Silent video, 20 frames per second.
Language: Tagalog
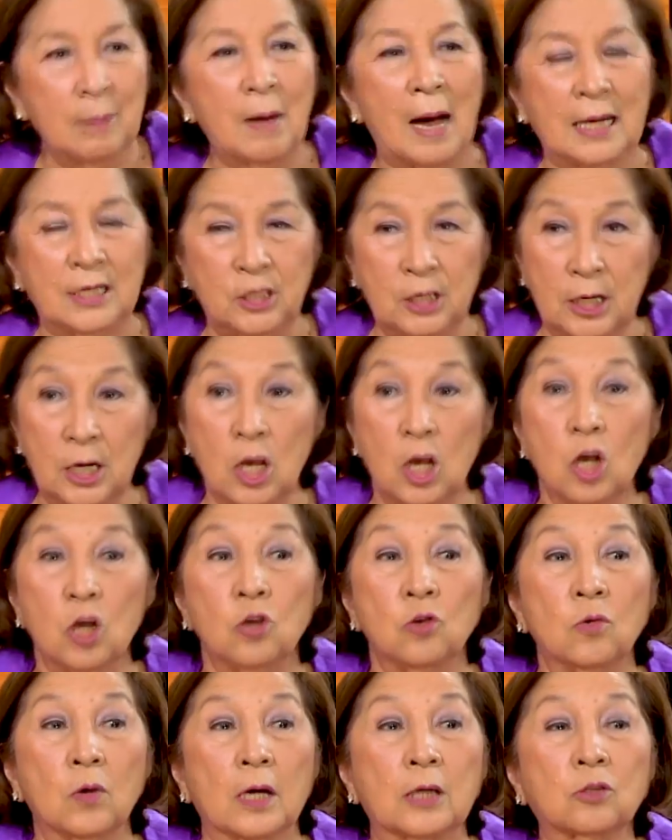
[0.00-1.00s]
Imagine,
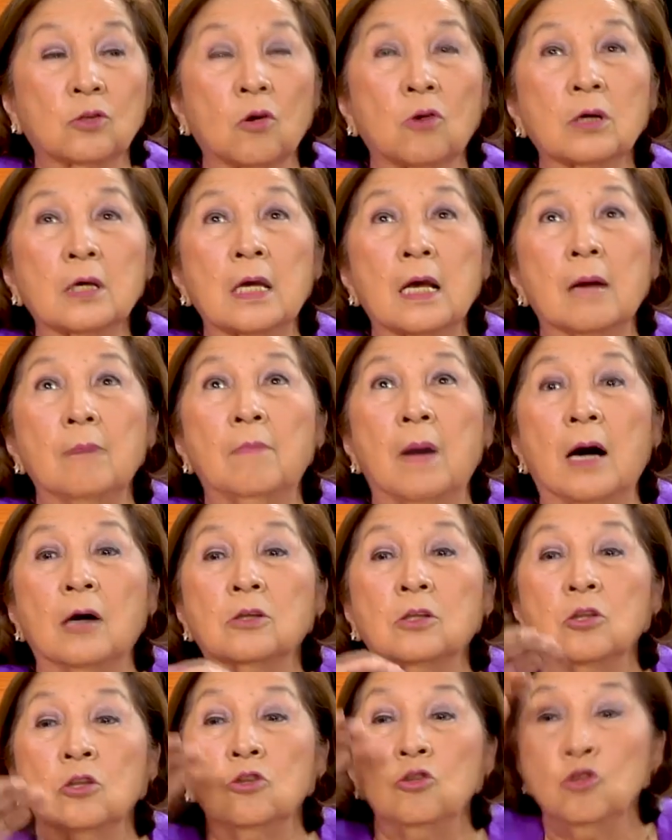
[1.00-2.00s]
you are talking
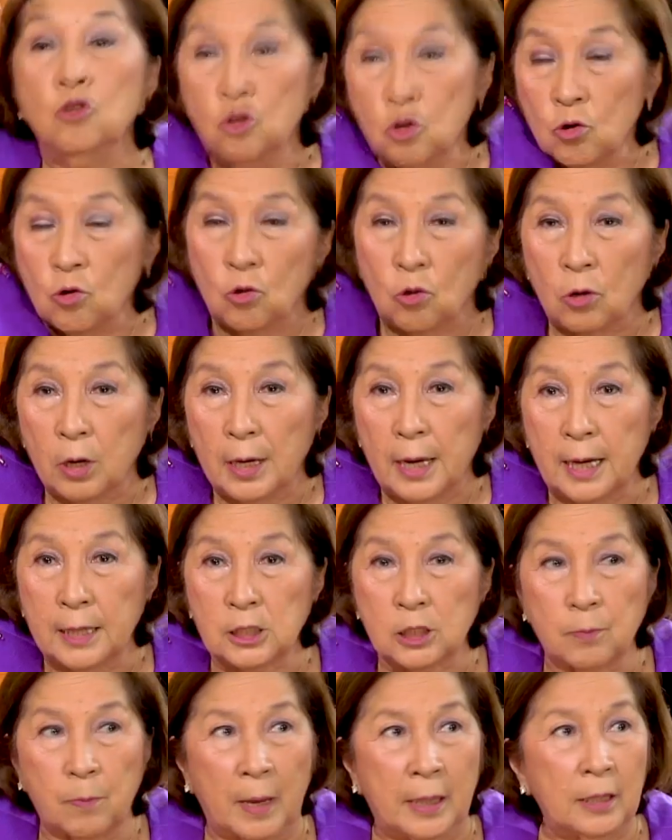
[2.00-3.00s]
about new
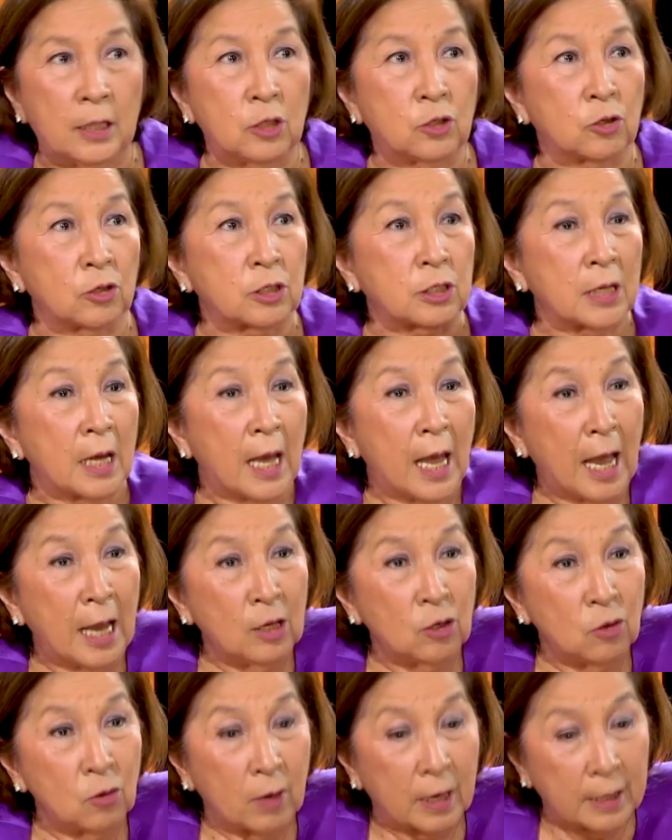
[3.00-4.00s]
expenditures
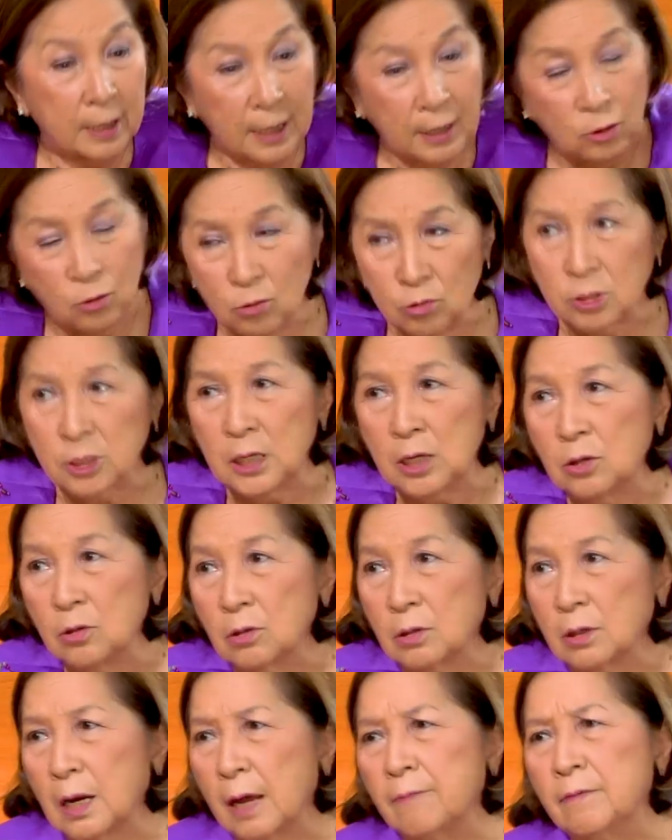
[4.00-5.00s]
and you are
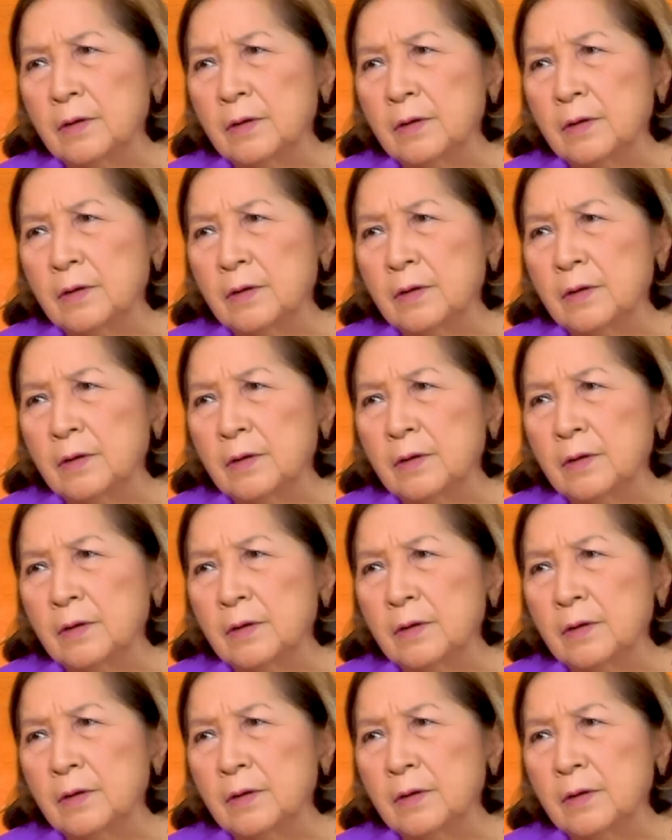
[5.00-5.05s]
reducing your